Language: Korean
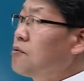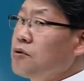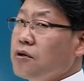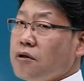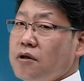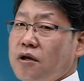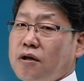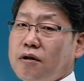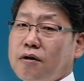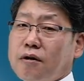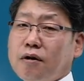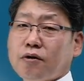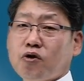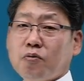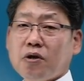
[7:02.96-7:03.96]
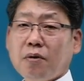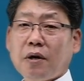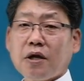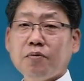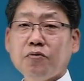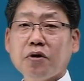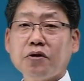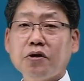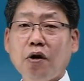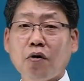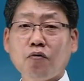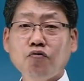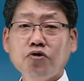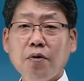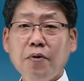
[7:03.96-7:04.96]
부분들 어, 좀 전에
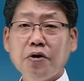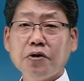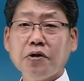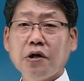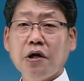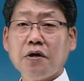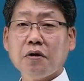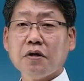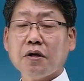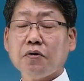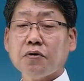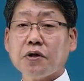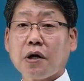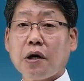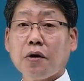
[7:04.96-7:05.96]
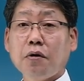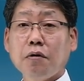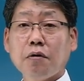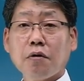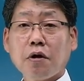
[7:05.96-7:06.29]
말씀드렸죠? 운전면허증이 있어야 되는 거잖아요.